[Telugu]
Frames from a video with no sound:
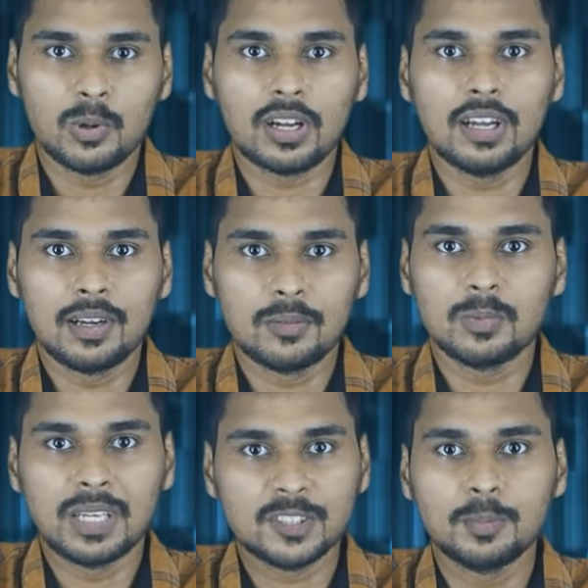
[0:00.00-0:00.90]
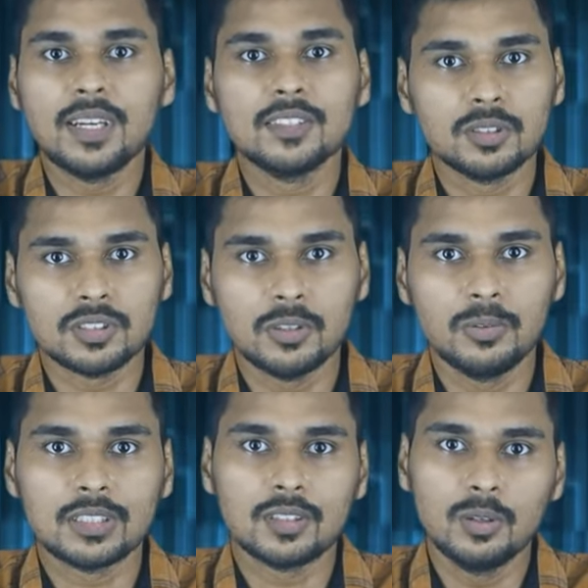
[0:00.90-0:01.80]
ఒక ఎక్స్పీరియన్స్ వచ్చిన
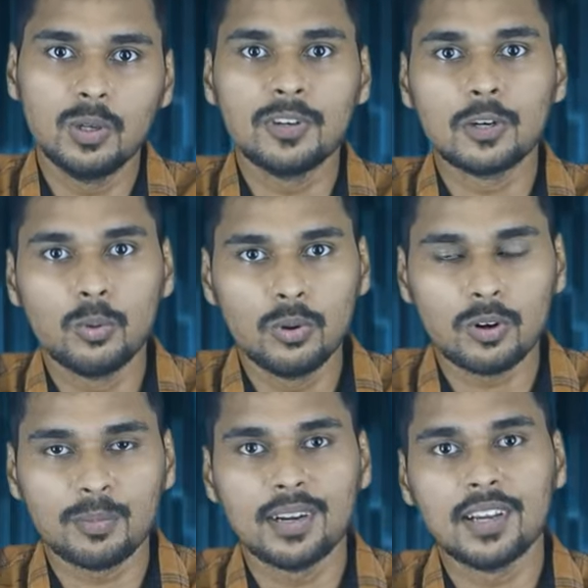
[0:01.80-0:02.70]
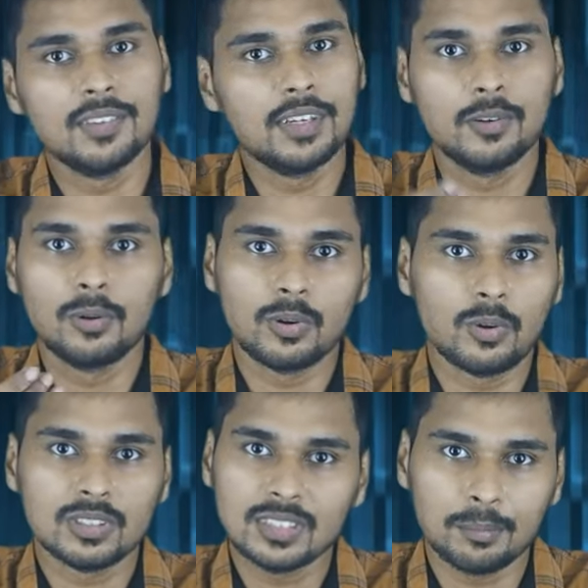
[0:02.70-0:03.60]
వ్యక్తులు ఈవెన్ కోటి రూపాయలు కాదు రెండు కోట్లు
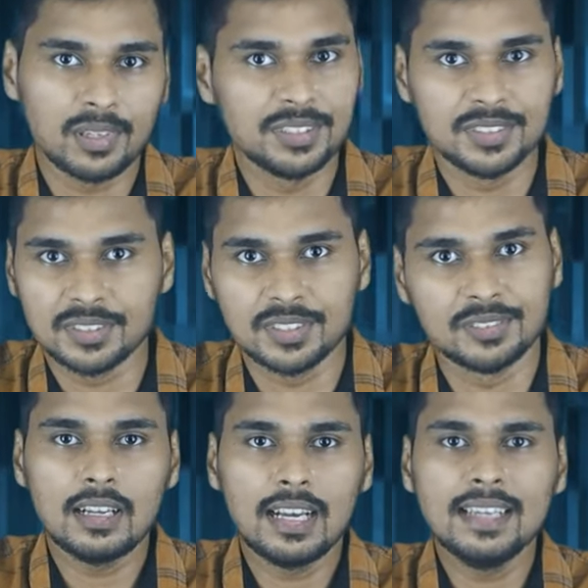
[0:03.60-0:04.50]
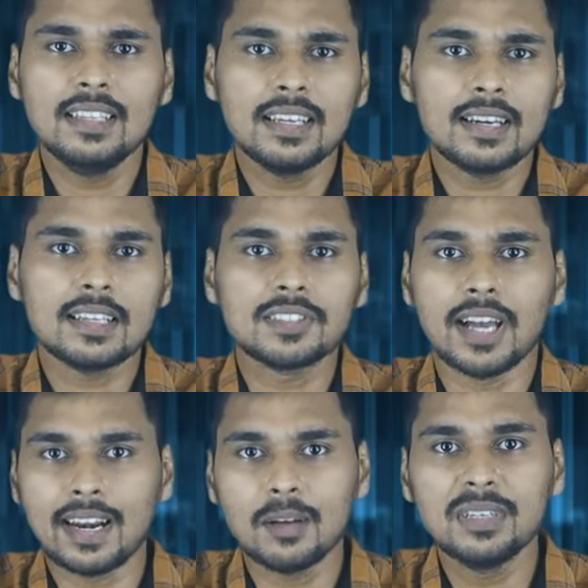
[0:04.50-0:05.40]
కూడా సంపాదించవచ్చు అయితే ఇక్కడ
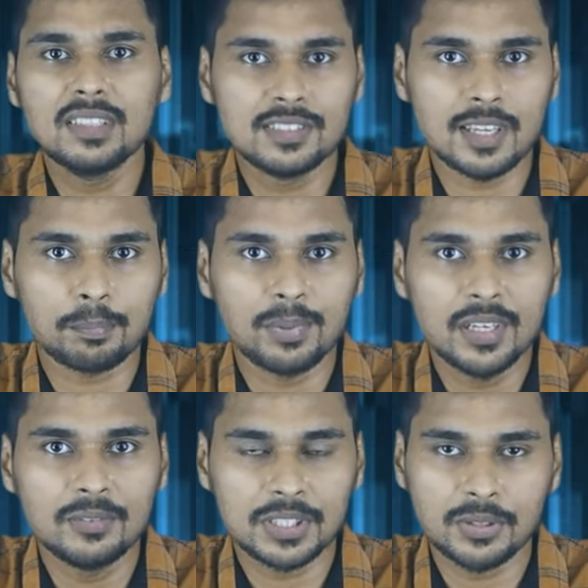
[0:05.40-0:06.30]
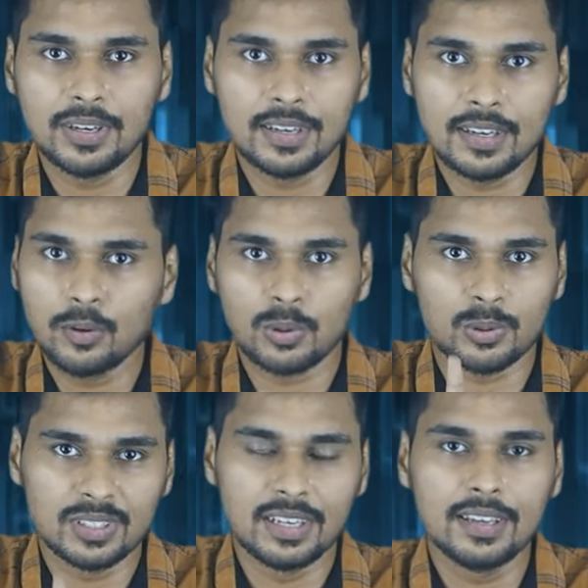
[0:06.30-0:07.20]
చాలామంది చెప్పని విషయం ఏంటంటే ఒకటి
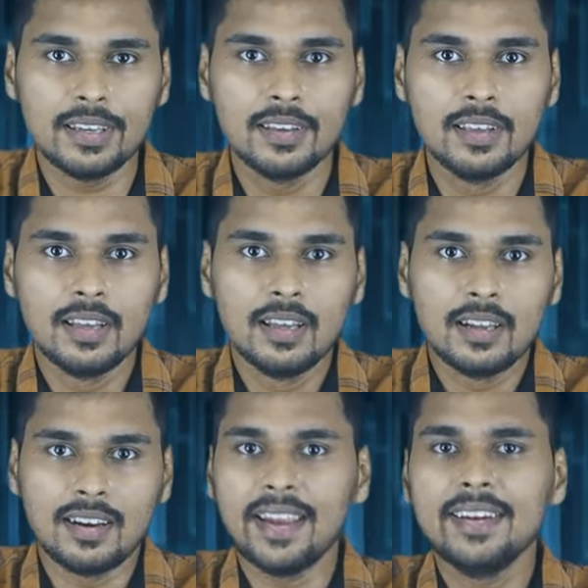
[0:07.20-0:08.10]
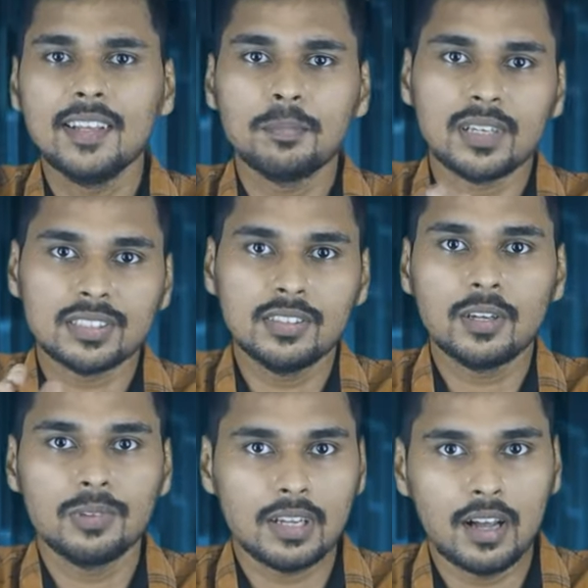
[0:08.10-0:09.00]
ఉందండి నైంటీ పర్సెంట్
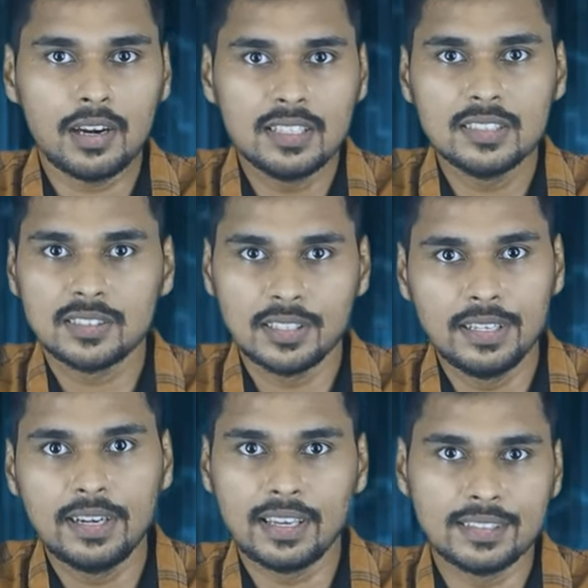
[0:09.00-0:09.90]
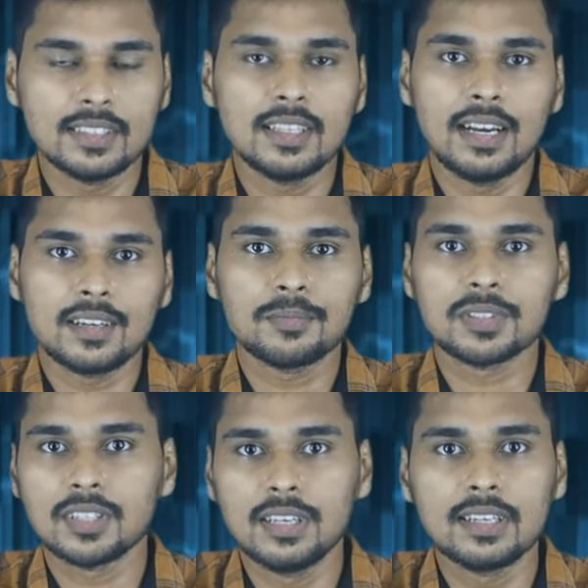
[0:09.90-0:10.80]
ఆఫ్ ది కాలేజెస్ ఇన్ ఇండియా ఏదైతే
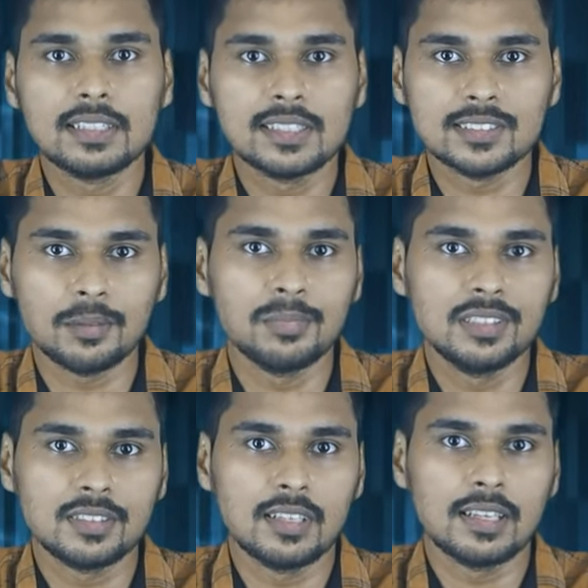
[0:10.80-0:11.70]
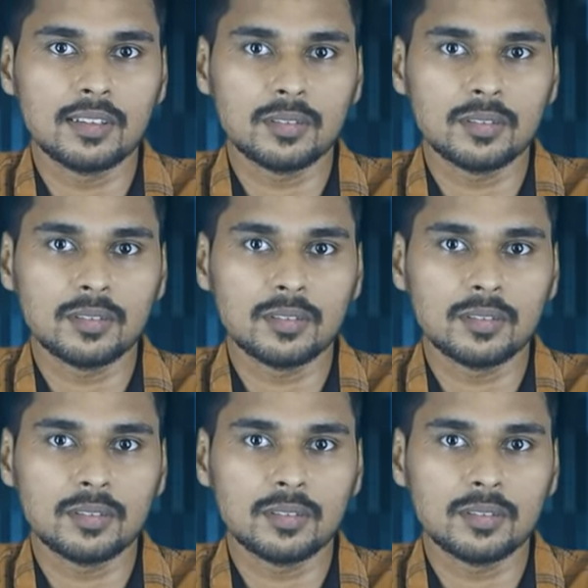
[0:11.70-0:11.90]
ఆర్టిఫిషియల్ ఇంటెలిజెన్స్ సంబంధించిన